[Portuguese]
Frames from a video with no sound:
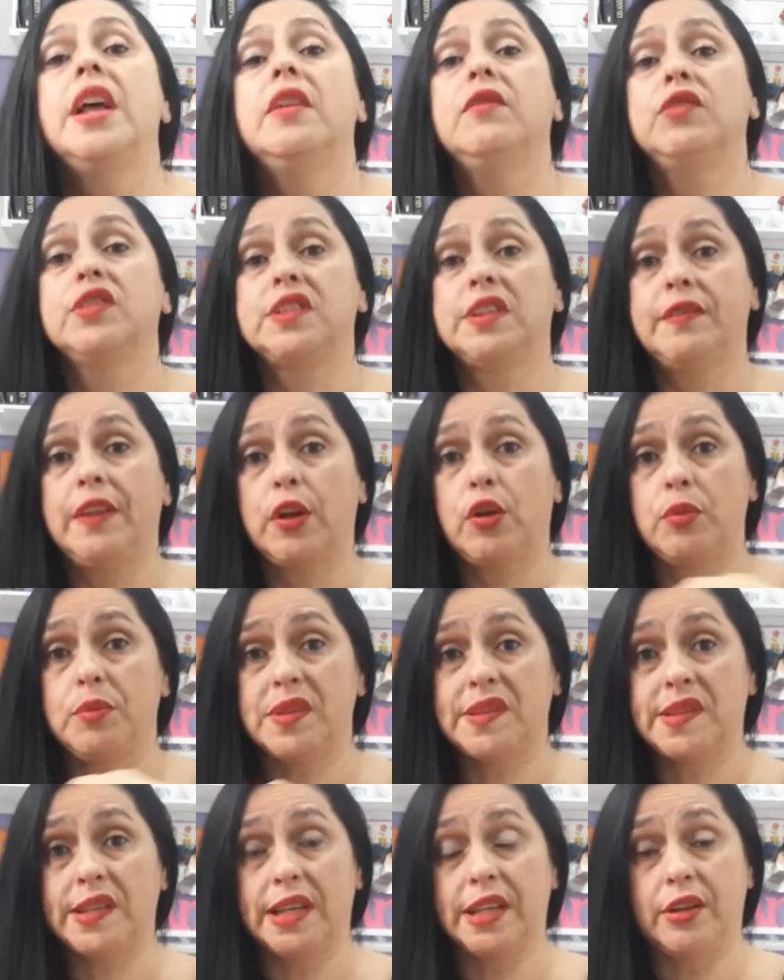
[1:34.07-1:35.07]
Você vai
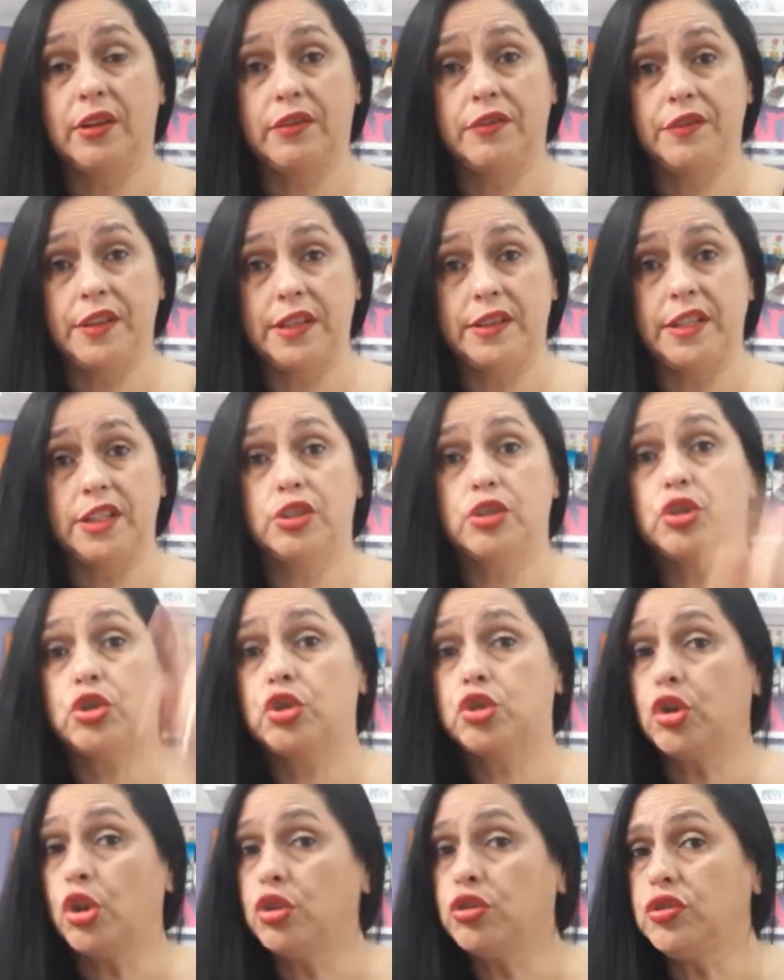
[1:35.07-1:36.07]
começar a vender
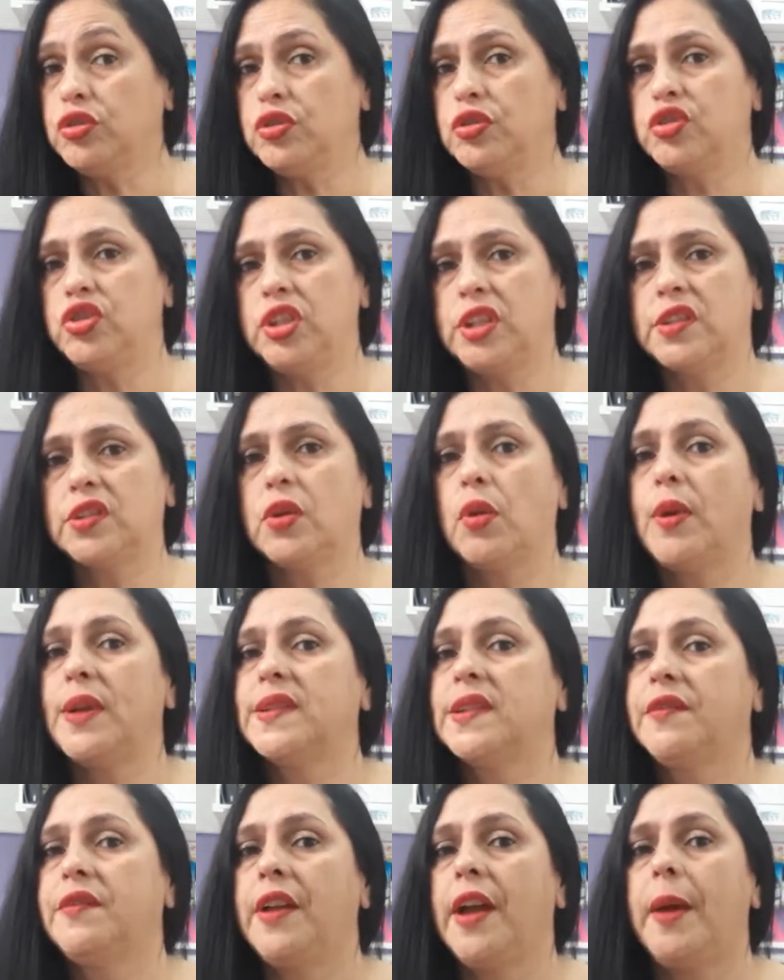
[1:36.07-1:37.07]
todos os dias com
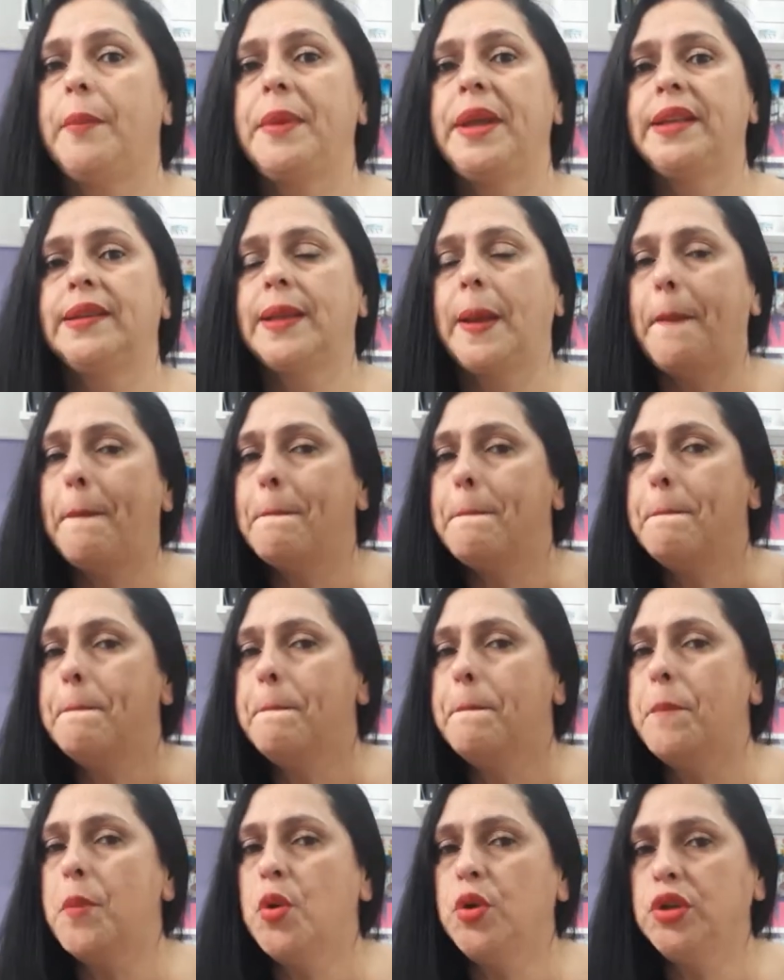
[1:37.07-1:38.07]
essa ferramenta
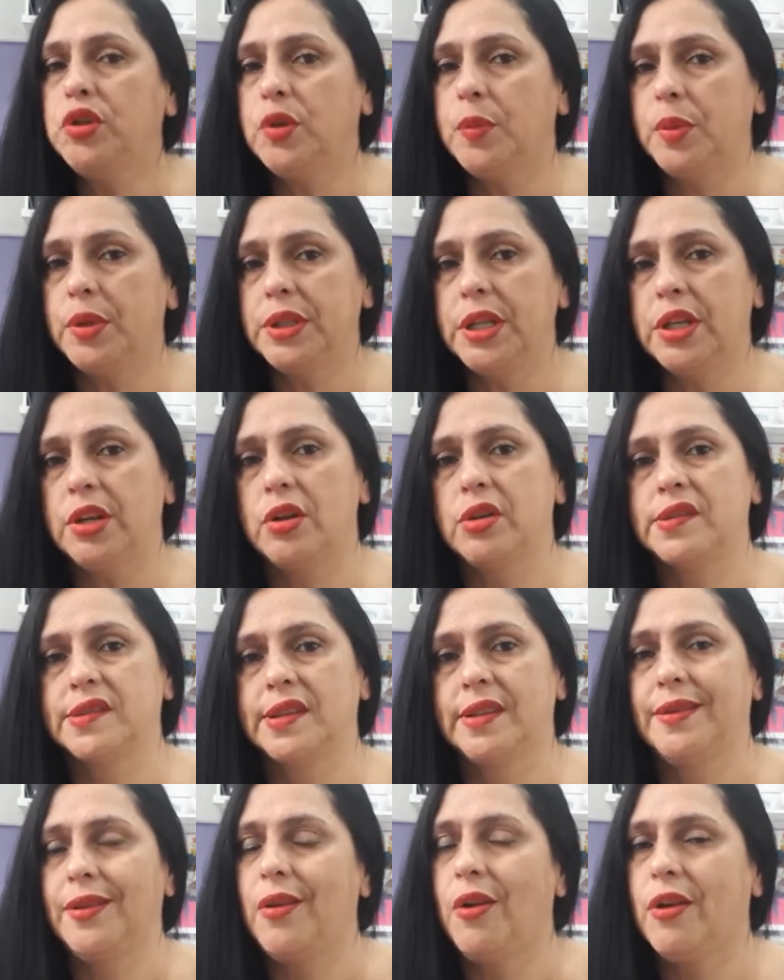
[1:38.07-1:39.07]
muito
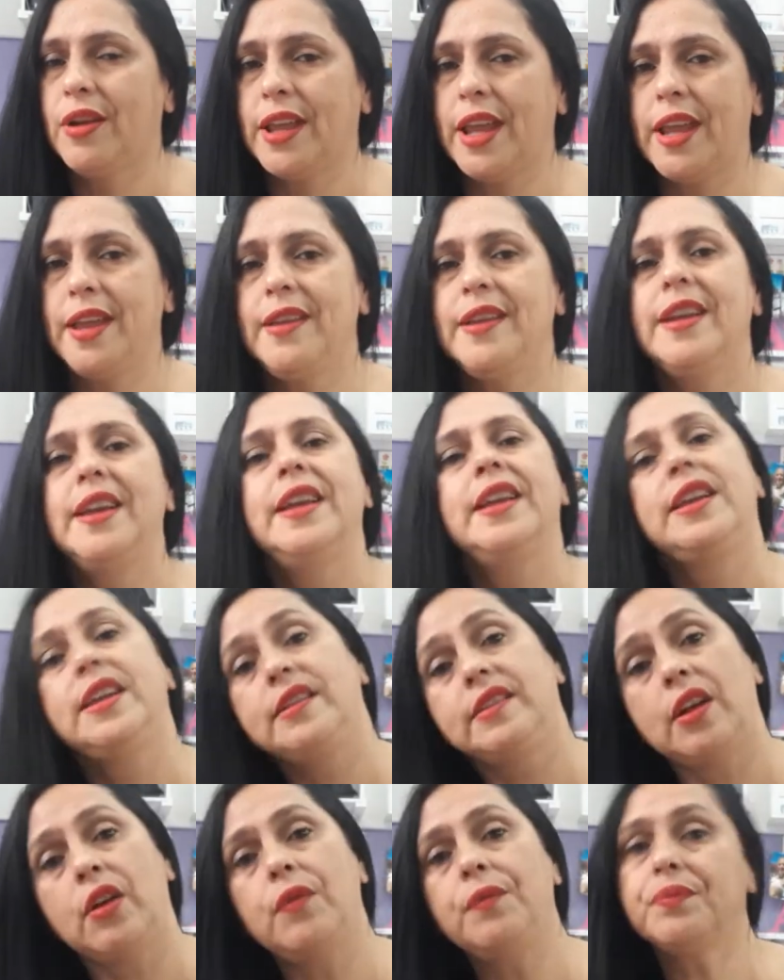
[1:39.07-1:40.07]
poderosa, ok?
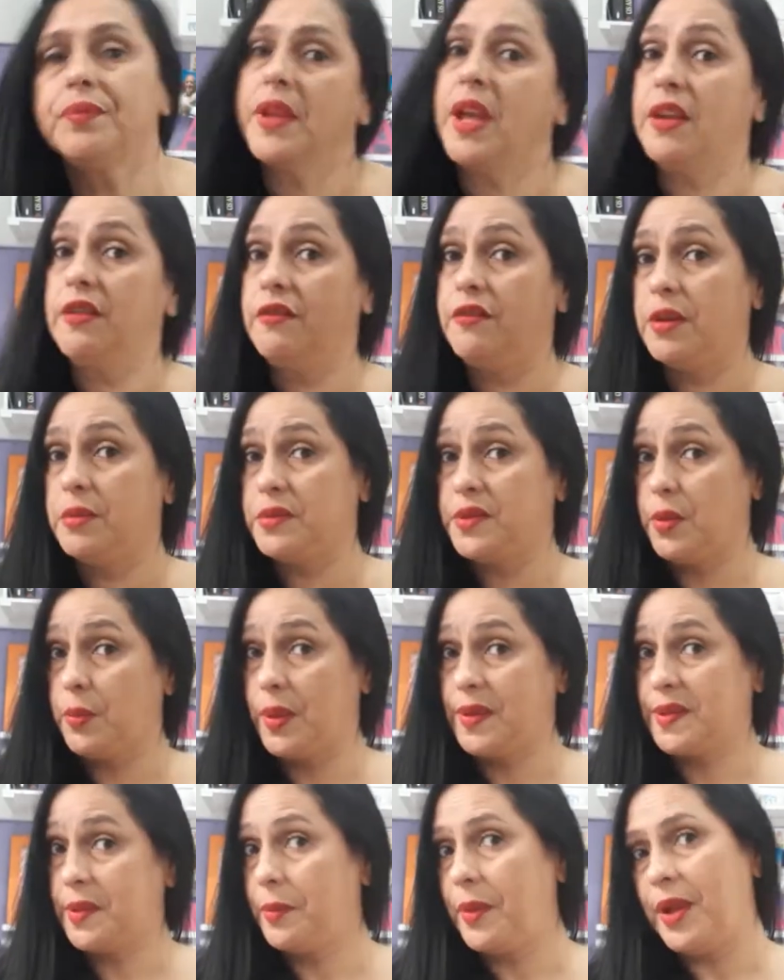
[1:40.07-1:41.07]
Então, vamos ao passo a